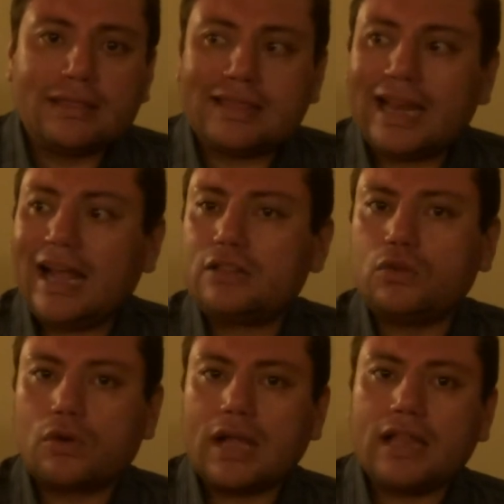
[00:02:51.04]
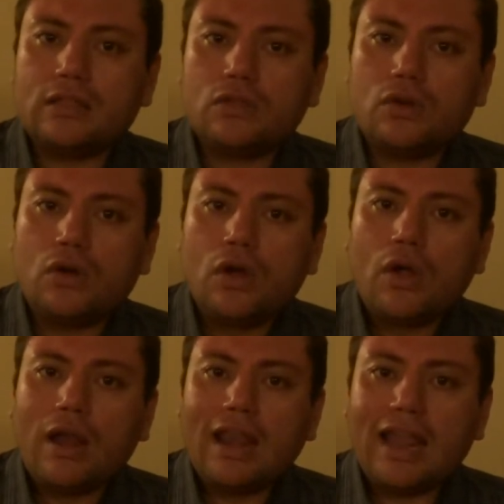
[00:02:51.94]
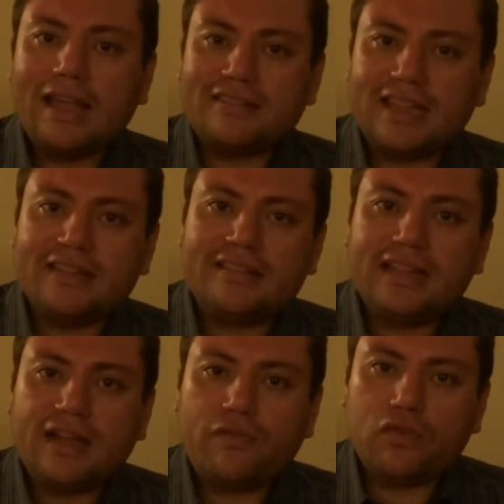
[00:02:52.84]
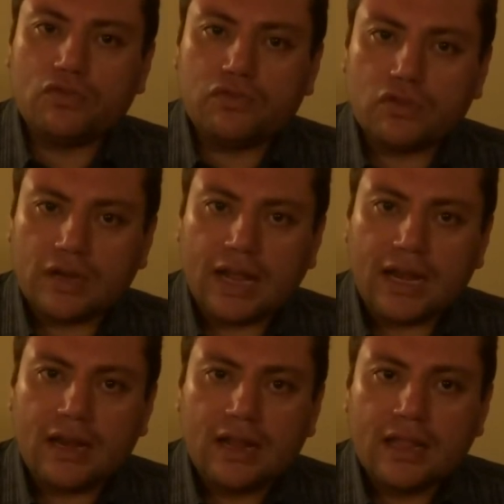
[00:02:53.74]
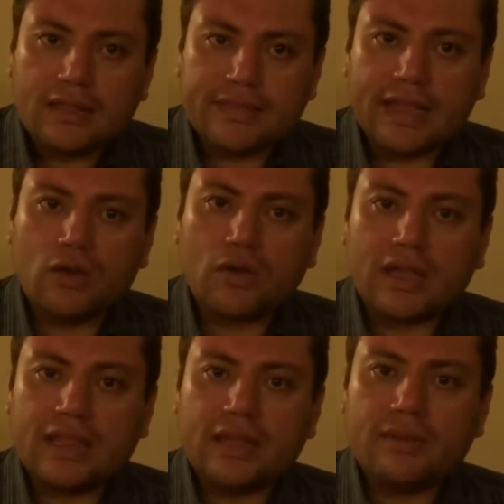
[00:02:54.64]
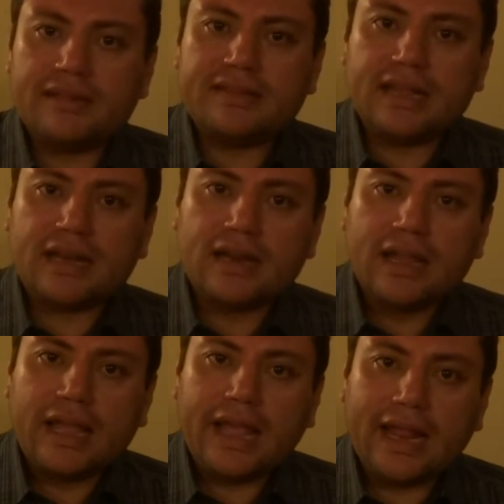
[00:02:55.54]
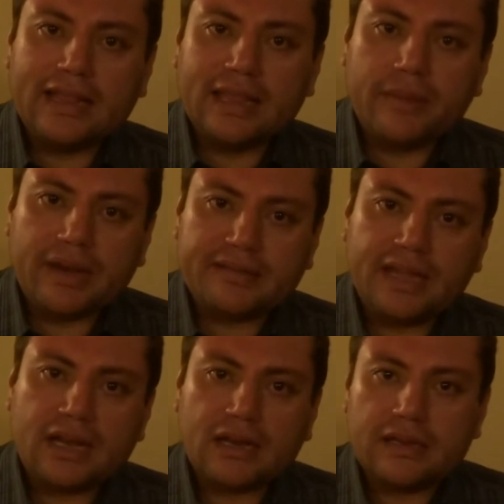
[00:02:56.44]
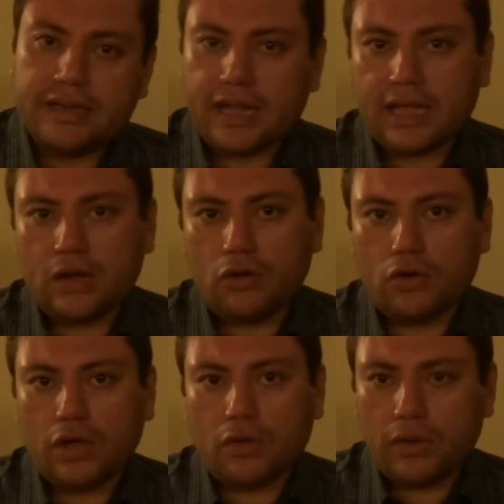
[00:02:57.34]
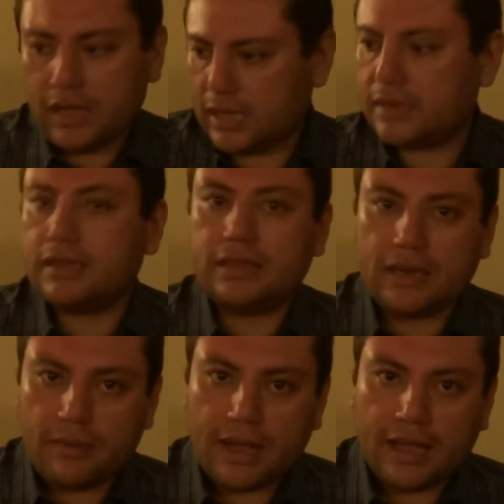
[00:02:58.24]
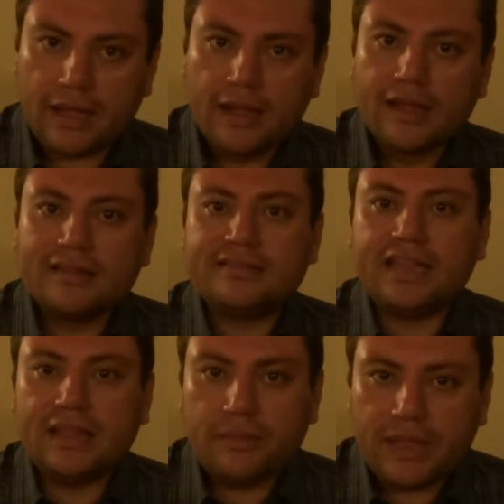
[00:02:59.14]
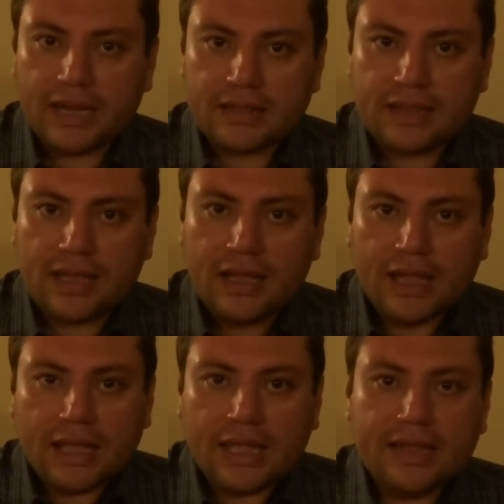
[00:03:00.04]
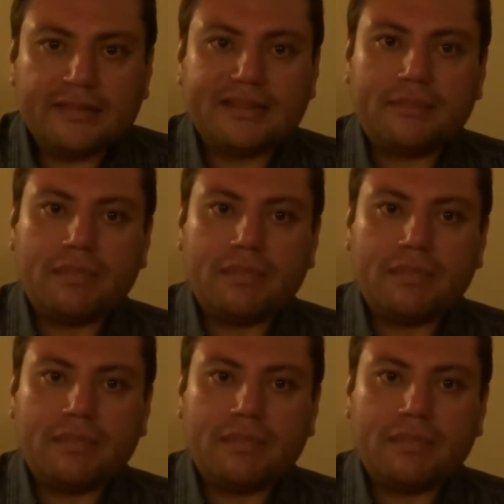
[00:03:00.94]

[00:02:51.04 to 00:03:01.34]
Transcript: trastocando la esencia funcional de lo que debe ser el deber ser, ya que lo lógico es que se trabaje, se divierta y se